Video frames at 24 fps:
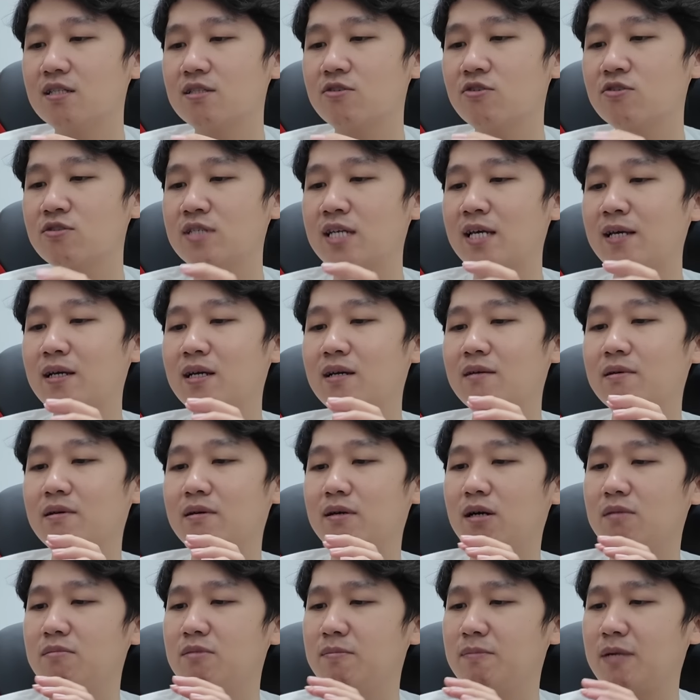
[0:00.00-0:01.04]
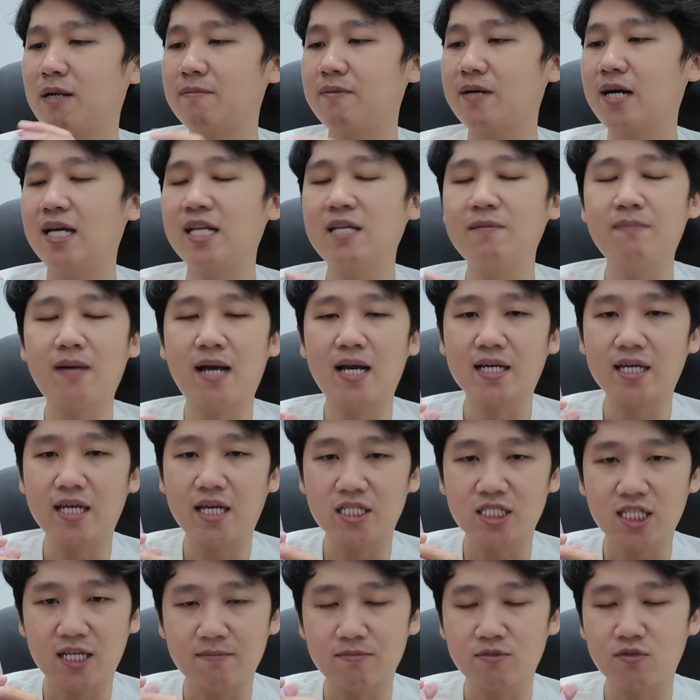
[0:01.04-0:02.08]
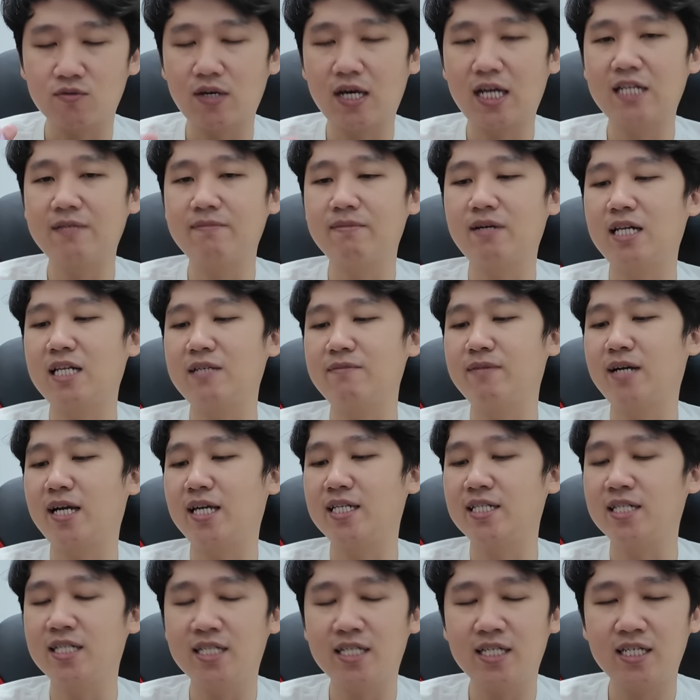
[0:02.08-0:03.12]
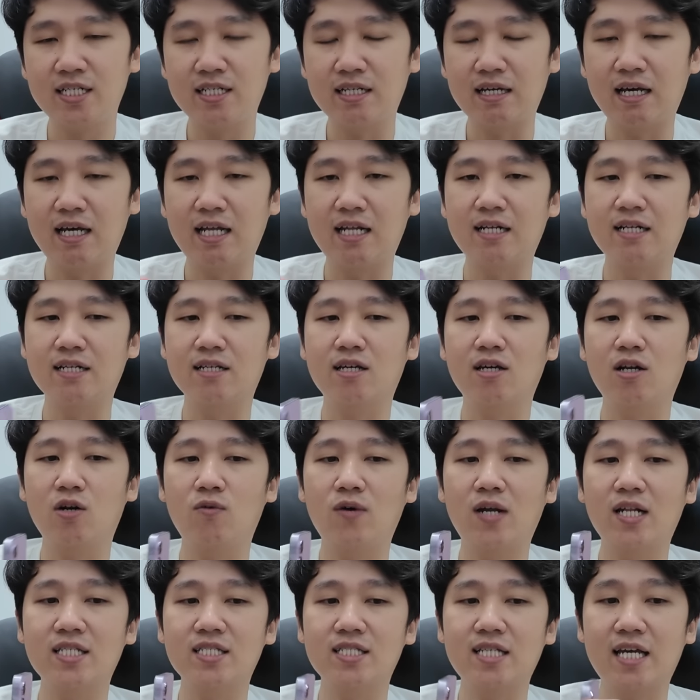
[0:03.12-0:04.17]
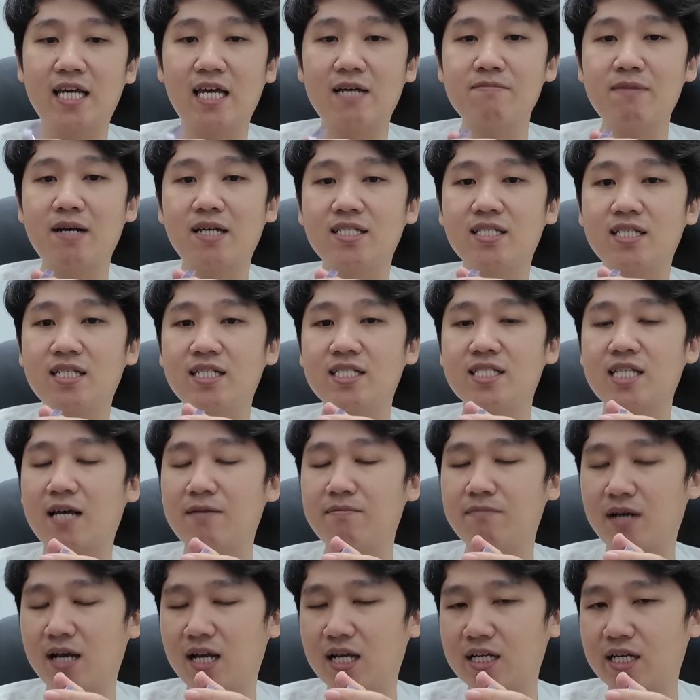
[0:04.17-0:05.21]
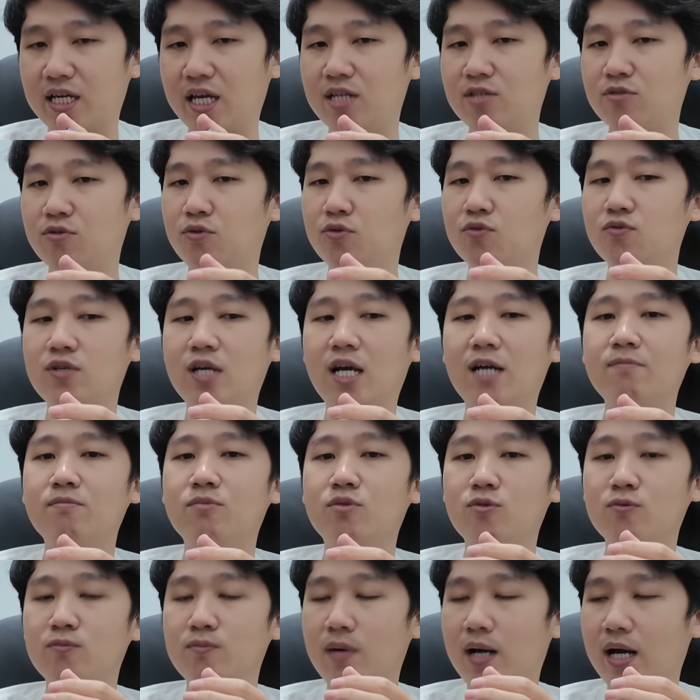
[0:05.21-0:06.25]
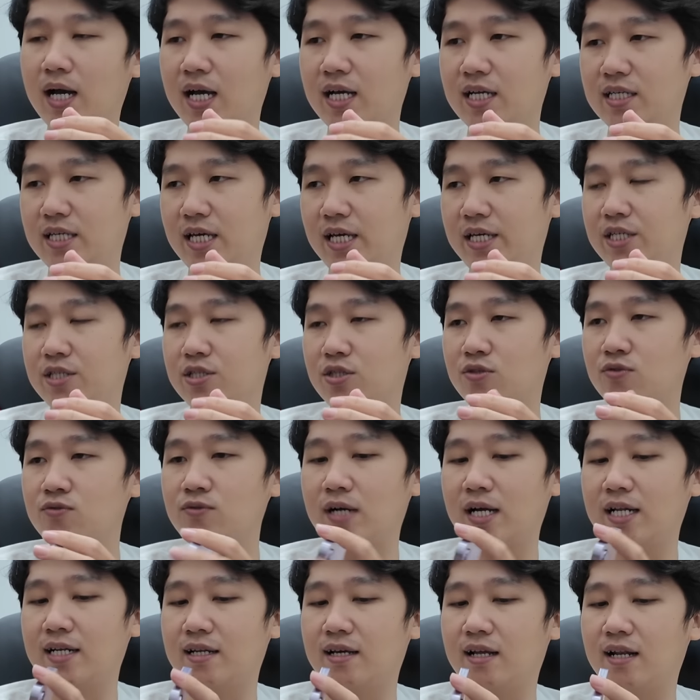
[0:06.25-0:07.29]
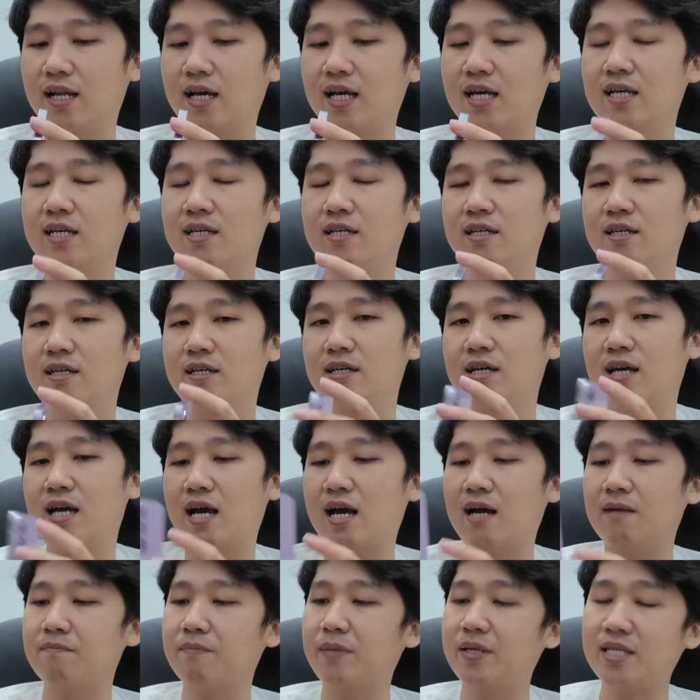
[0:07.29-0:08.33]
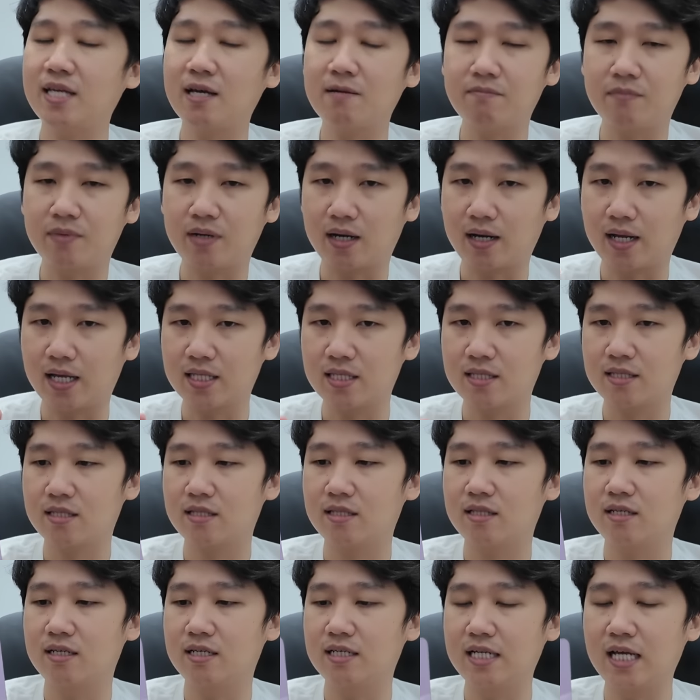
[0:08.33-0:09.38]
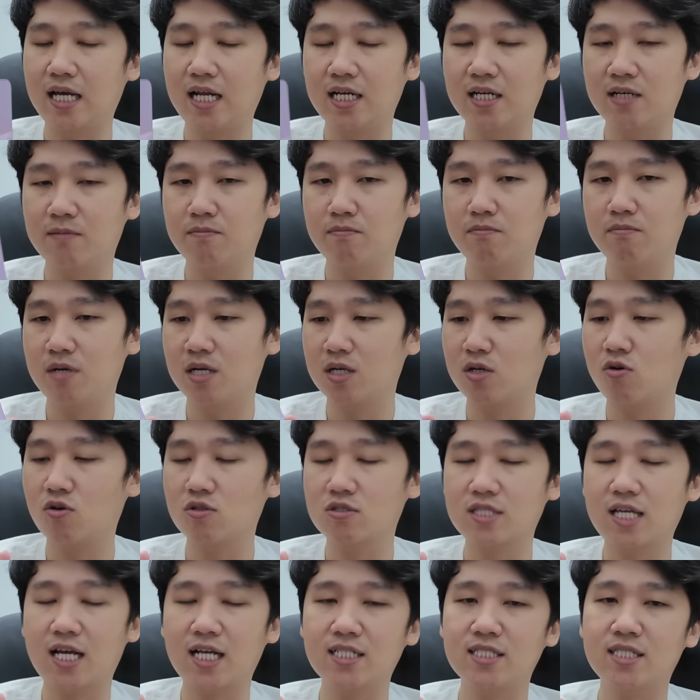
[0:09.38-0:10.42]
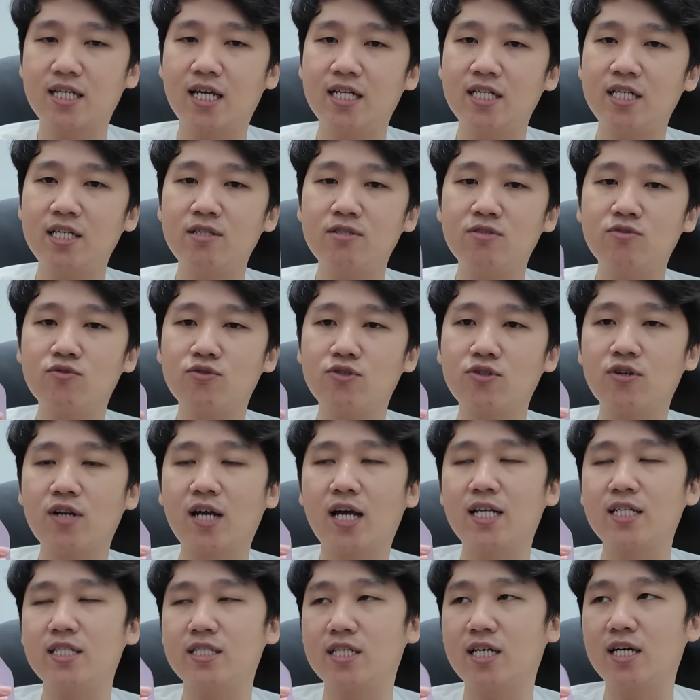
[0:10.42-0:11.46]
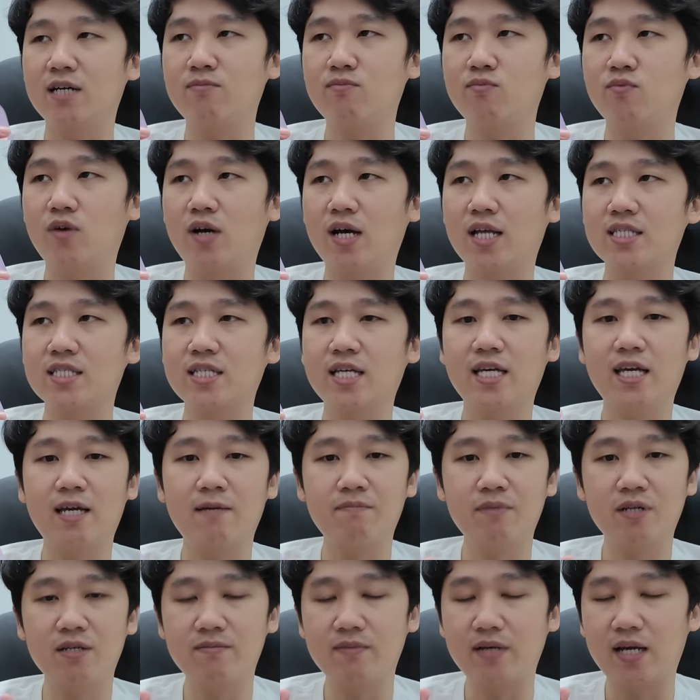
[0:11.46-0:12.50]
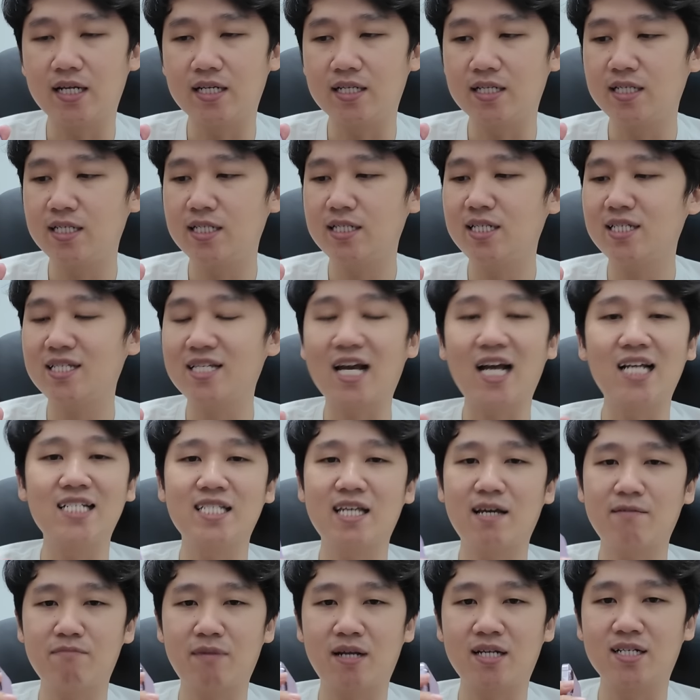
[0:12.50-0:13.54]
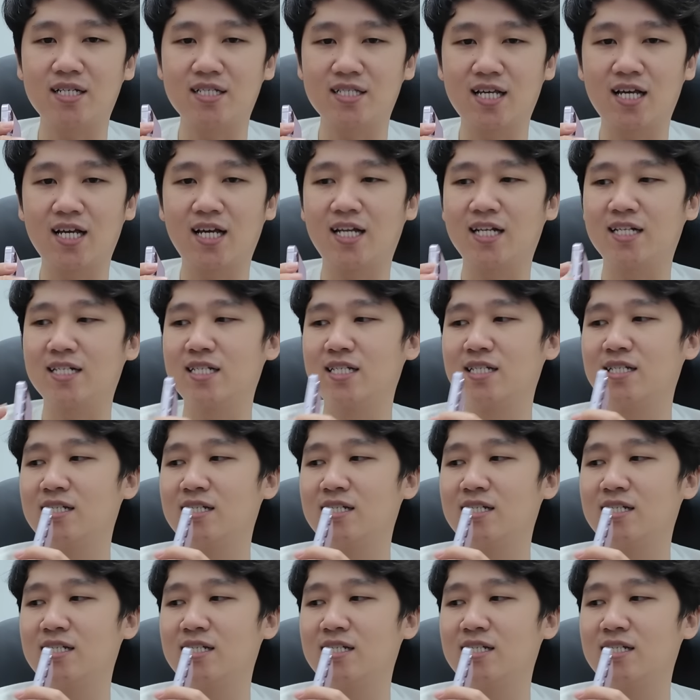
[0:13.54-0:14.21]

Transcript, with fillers: Terus saya uh, beberapa hari pakai Samsung A55 ini dan keluhan saya masih sama kayak dulu nggak berubah, yaitu adalah HP-nya berat dan mengkotaknya ini jujur aja buat saya pribadi ini nggak nyaman di tangan.